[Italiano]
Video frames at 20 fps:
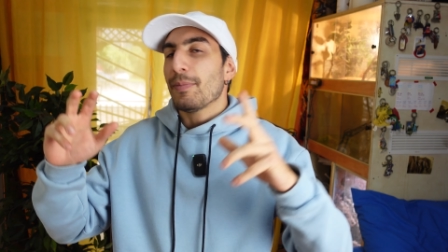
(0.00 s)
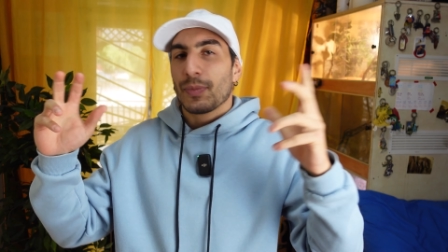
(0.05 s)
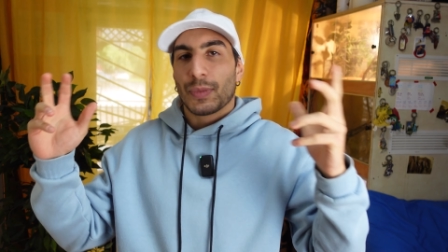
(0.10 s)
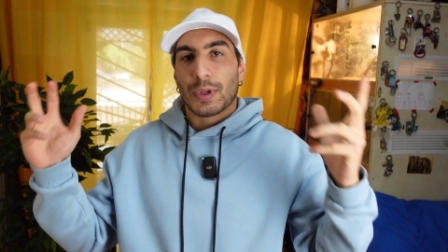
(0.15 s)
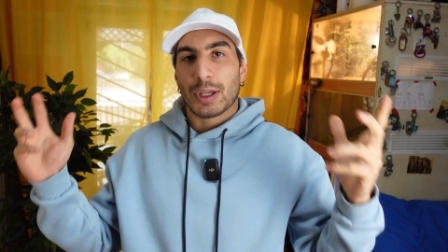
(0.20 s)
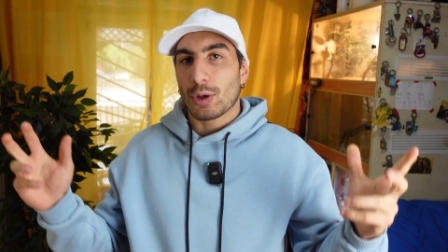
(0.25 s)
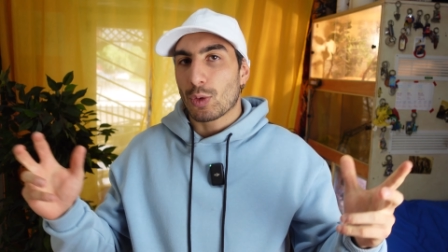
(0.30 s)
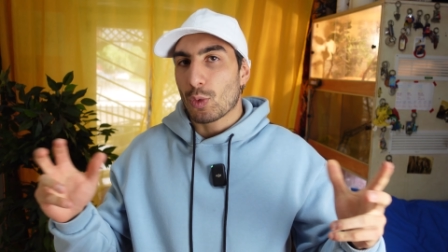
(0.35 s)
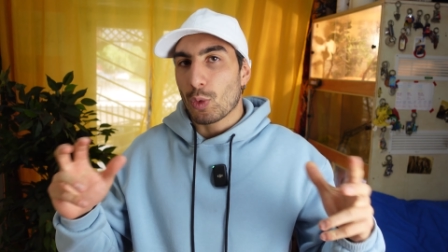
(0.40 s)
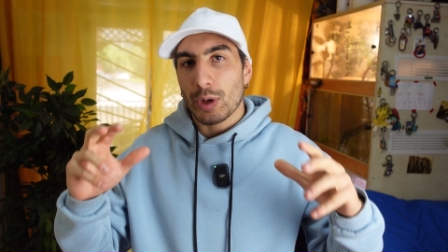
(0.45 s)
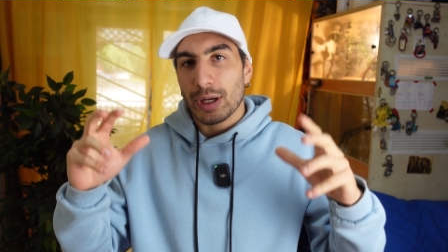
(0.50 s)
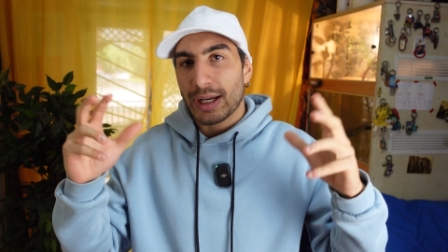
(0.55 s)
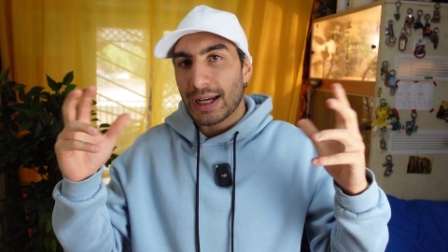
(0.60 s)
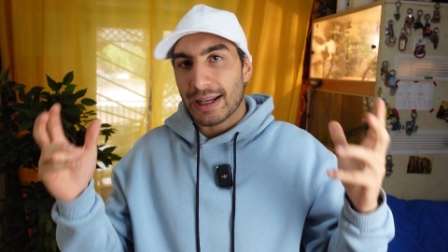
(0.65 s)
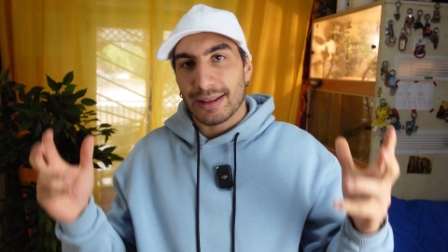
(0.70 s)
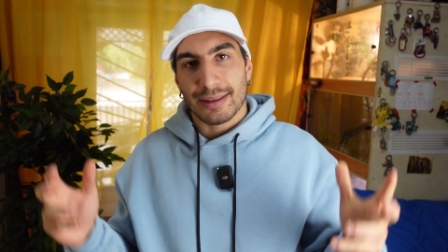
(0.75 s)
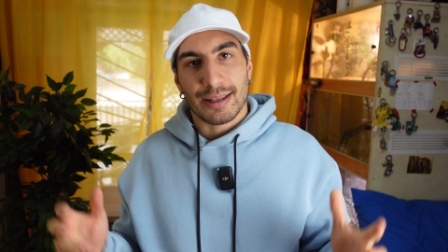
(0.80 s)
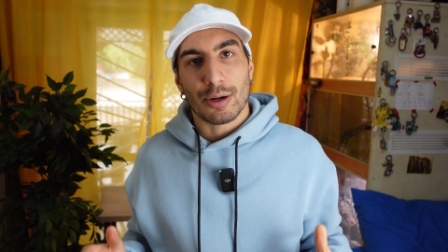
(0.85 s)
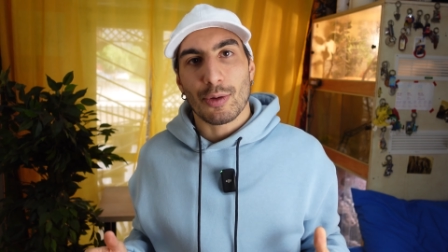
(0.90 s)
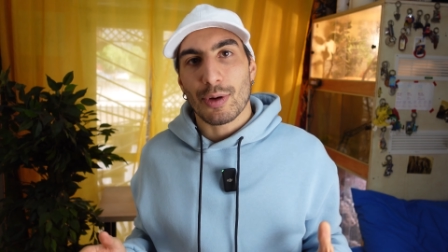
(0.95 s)
in cui
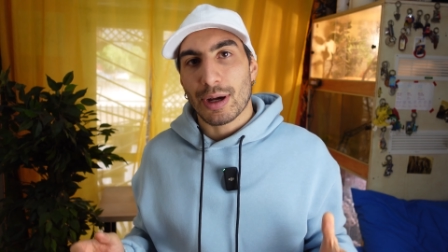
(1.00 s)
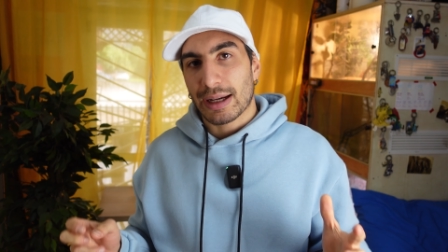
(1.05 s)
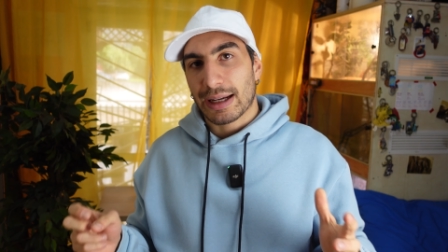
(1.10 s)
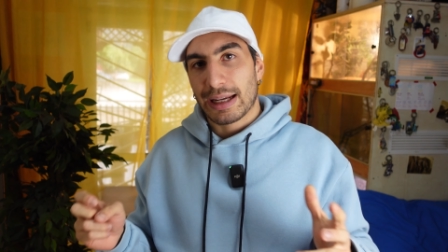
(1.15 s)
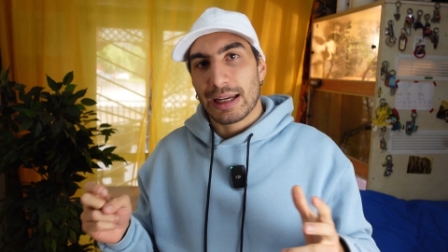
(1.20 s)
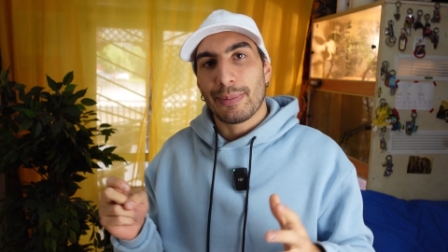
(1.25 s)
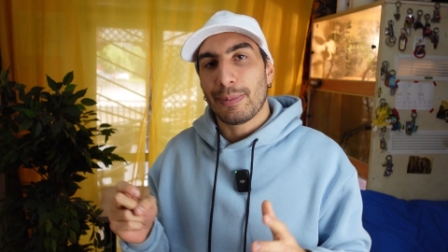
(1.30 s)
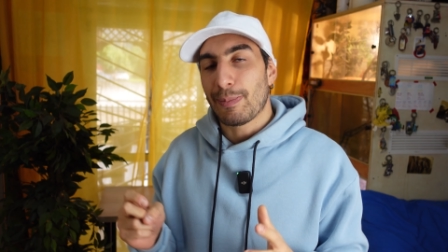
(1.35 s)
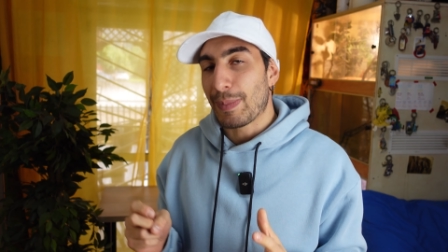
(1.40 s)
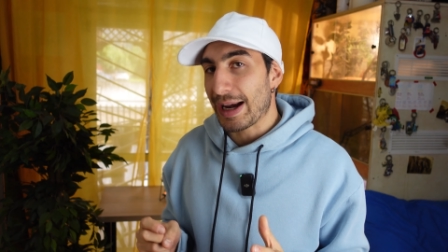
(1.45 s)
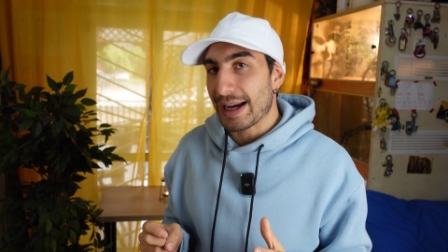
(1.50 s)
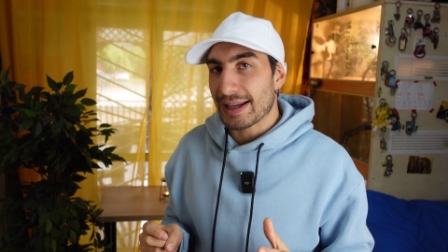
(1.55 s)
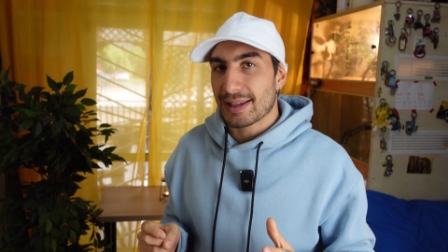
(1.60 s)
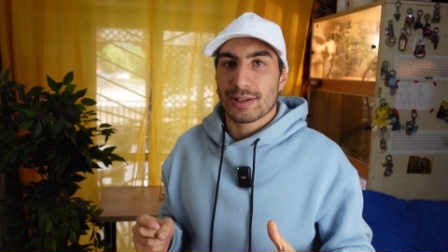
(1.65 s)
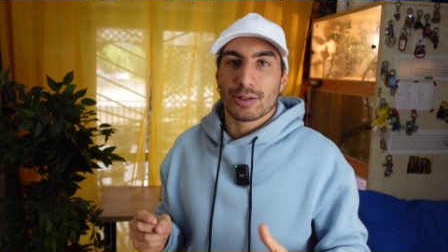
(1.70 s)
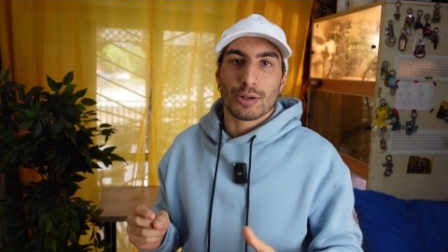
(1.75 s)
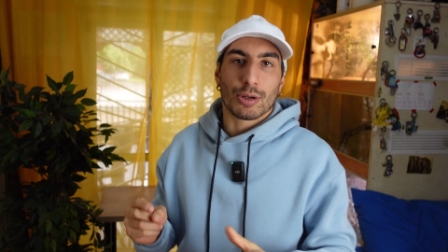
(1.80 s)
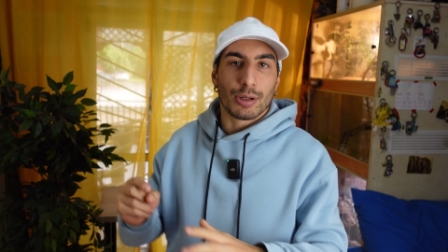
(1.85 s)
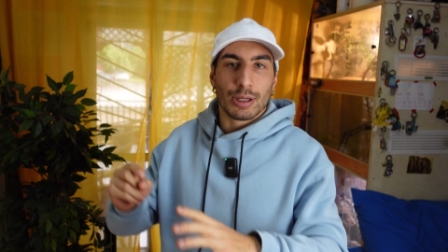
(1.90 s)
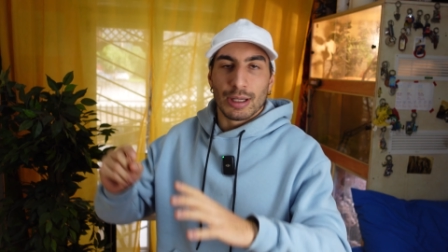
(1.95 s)
rientrano anche il
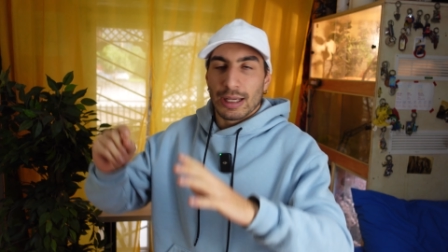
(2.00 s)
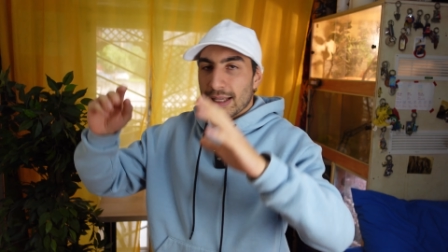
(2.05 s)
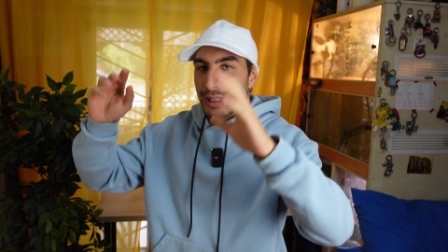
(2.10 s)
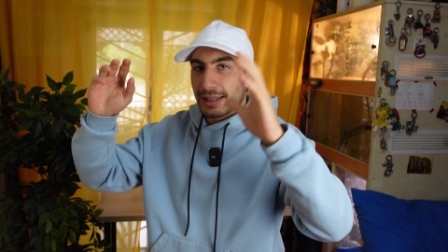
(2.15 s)
prezzo,